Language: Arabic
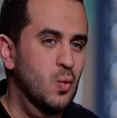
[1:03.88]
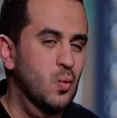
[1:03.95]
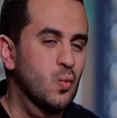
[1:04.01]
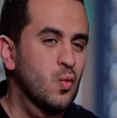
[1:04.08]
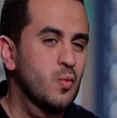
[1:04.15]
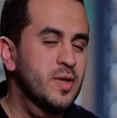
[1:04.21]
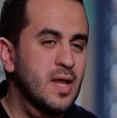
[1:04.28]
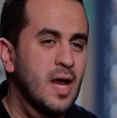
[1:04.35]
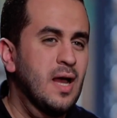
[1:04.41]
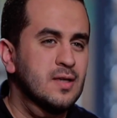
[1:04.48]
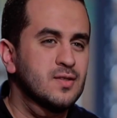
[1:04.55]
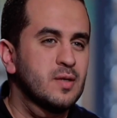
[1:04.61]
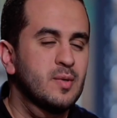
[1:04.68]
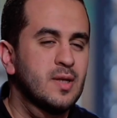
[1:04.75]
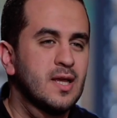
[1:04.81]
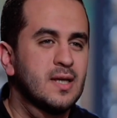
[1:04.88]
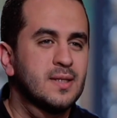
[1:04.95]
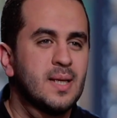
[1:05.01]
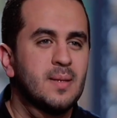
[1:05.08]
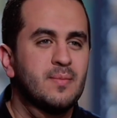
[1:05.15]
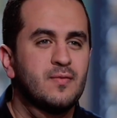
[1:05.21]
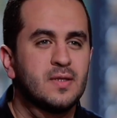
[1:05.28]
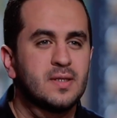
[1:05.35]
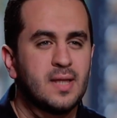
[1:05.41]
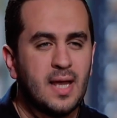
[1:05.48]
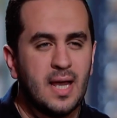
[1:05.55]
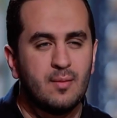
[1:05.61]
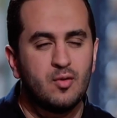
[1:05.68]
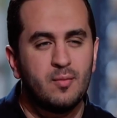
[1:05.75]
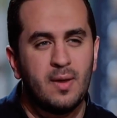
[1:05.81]
ومن أعظم الآداب في
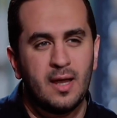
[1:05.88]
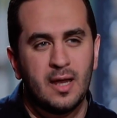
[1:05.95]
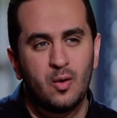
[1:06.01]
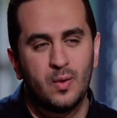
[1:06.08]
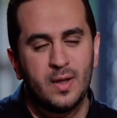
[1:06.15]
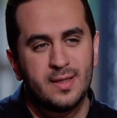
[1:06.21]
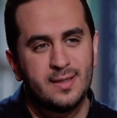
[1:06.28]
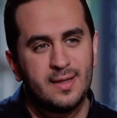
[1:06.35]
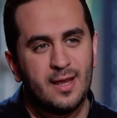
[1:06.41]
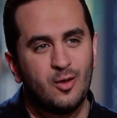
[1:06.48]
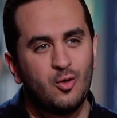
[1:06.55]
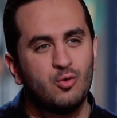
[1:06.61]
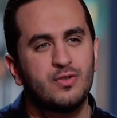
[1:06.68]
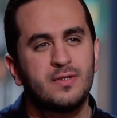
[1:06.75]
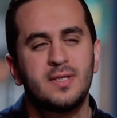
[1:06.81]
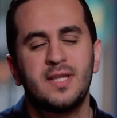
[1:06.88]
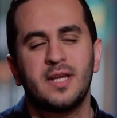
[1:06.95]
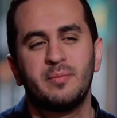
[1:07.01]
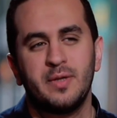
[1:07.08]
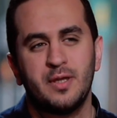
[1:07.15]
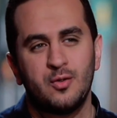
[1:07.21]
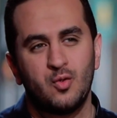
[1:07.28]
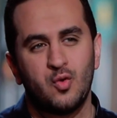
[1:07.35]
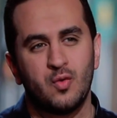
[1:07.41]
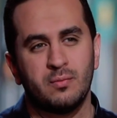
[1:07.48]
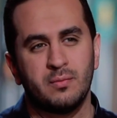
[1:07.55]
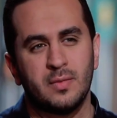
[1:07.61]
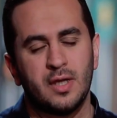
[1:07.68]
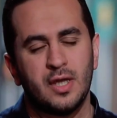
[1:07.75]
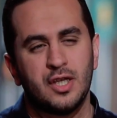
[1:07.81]
التعامل مع أولادنا حسن تربيتهم
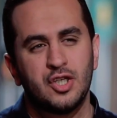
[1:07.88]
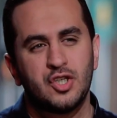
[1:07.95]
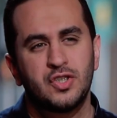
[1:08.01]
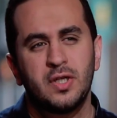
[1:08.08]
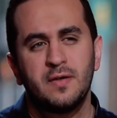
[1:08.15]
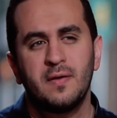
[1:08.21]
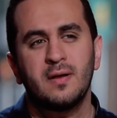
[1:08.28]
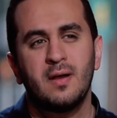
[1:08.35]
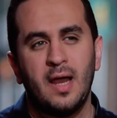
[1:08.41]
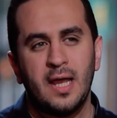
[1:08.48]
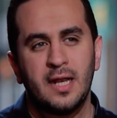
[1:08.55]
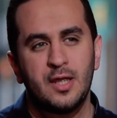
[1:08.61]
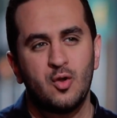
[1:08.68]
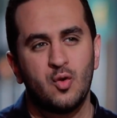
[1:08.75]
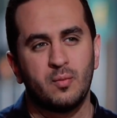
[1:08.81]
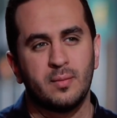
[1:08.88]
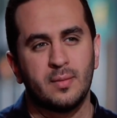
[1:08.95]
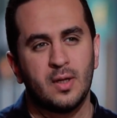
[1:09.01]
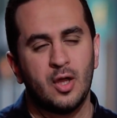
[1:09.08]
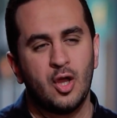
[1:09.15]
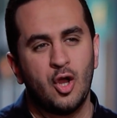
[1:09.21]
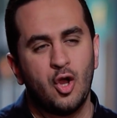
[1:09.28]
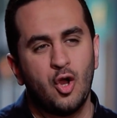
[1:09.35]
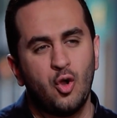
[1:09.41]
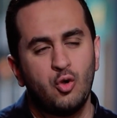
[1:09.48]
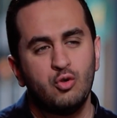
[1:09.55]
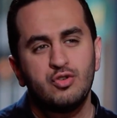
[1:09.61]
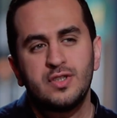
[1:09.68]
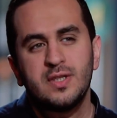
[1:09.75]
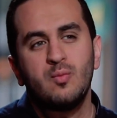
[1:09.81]
الشفقة عليهم
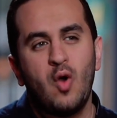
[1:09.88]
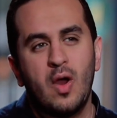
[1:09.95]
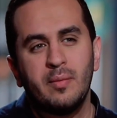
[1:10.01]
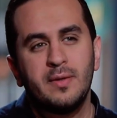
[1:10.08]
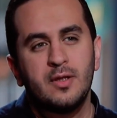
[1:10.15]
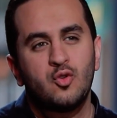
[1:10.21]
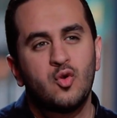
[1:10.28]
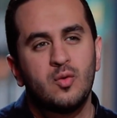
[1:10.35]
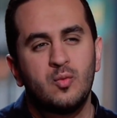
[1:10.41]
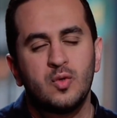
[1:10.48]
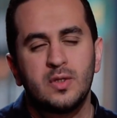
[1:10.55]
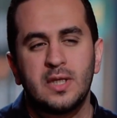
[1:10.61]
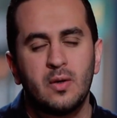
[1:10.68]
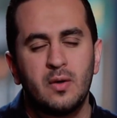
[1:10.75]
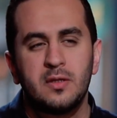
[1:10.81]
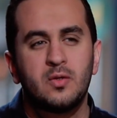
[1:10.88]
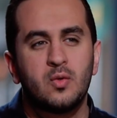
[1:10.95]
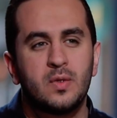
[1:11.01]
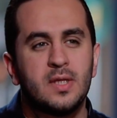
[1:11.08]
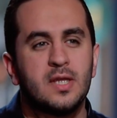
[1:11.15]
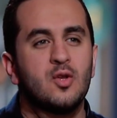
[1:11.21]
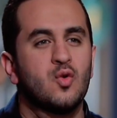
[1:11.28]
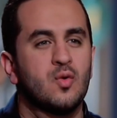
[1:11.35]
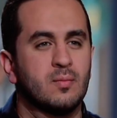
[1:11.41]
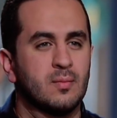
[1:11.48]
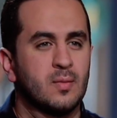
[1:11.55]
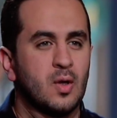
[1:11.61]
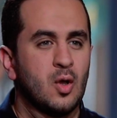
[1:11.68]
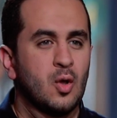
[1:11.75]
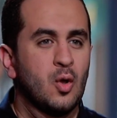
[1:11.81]
حسن معاملتهم والتودد ليهم
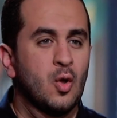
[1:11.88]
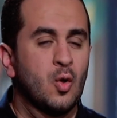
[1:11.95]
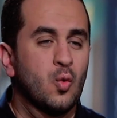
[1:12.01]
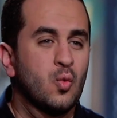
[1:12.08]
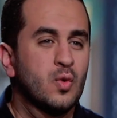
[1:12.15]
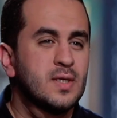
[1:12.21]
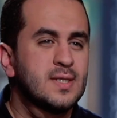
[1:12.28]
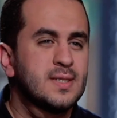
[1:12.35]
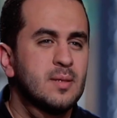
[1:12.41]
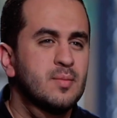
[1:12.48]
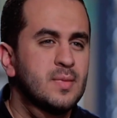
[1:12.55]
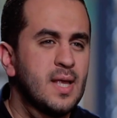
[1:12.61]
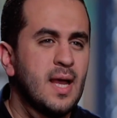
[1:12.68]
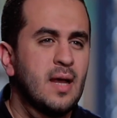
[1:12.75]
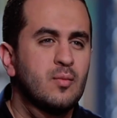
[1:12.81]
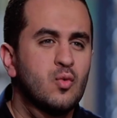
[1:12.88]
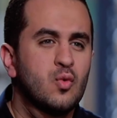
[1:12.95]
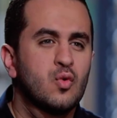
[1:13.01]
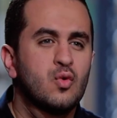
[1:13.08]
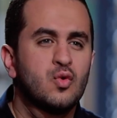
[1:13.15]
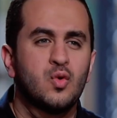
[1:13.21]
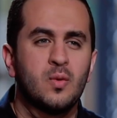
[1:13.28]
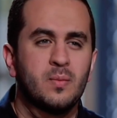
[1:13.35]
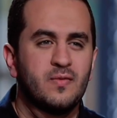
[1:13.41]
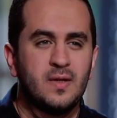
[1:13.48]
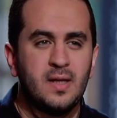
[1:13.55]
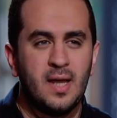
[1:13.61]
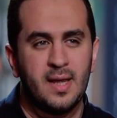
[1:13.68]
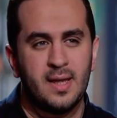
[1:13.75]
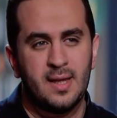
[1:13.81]
والاستمتاع بوجودهم في
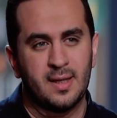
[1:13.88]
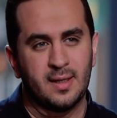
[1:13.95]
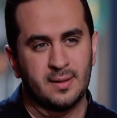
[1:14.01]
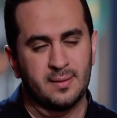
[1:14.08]
الحياة